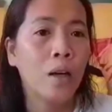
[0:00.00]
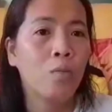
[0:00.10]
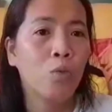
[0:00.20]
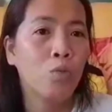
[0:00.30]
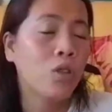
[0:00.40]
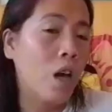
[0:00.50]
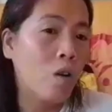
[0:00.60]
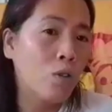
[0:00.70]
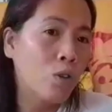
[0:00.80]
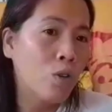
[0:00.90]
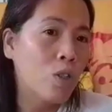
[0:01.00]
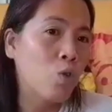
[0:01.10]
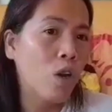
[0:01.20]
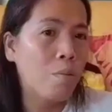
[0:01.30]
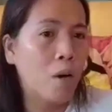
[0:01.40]
Pumunta ako doon.
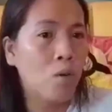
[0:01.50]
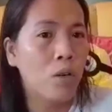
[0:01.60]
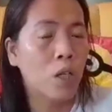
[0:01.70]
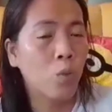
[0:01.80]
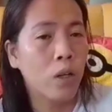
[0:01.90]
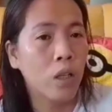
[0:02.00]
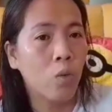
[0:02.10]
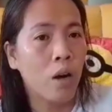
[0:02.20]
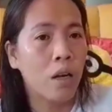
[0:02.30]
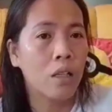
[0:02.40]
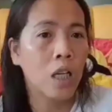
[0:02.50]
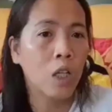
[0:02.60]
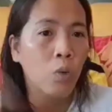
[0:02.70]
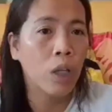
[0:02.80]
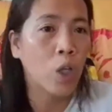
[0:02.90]
Sinab ako ng 21 and then
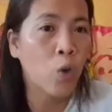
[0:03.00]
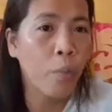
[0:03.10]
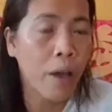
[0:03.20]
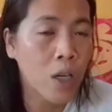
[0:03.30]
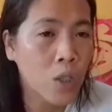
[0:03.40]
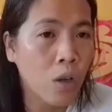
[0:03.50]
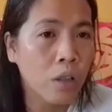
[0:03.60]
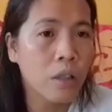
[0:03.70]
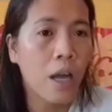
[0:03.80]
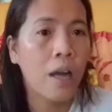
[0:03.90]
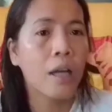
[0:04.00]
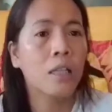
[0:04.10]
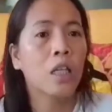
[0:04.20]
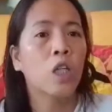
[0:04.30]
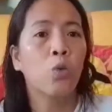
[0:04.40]
22 may result na. And
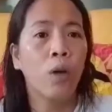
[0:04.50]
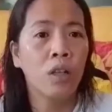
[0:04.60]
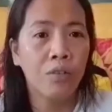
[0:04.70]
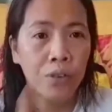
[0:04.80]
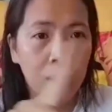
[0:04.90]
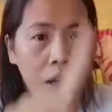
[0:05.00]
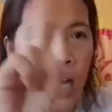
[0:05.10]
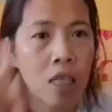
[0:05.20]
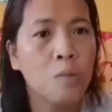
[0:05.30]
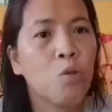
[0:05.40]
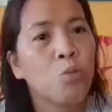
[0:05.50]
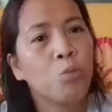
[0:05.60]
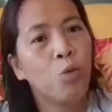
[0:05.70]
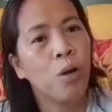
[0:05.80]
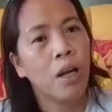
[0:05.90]
then 24 guys, bum
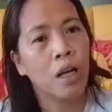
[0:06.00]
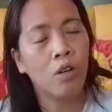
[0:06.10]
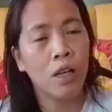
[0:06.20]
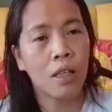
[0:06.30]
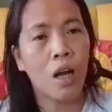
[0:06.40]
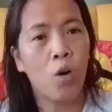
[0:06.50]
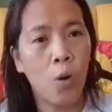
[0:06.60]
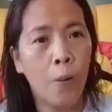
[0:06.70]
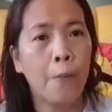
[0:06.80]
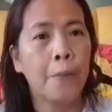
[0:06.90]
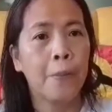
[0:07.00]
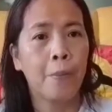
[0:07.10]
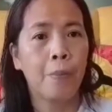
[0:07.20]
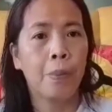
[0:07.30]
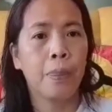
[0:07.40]
bumalik ulit ako.
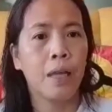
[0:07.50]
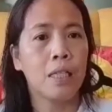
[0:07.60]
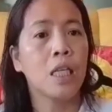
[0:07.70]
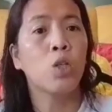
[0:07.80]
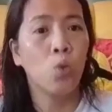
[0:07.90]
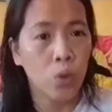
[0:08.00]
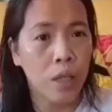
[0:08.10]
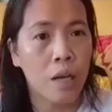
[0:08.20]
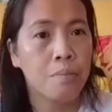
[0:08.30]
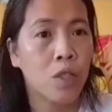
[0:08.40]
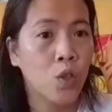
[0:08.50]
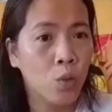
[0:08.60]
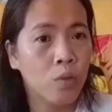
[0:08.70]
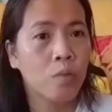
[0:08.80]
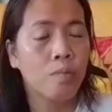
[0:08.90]
Kasi 2 times
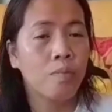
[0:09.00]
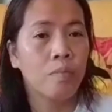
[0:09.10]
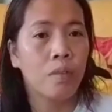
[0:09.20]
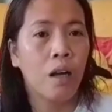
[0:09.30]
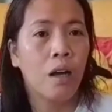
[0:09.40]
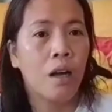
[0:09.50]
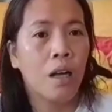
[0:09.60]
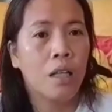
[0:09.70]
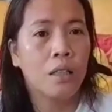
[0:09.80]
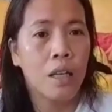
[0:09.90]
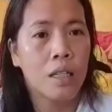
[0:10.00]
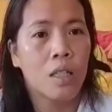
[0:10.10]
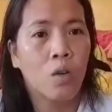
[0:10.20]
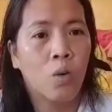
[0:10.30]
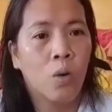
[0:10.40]
yung uh, test
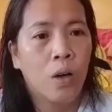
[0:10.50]
ko.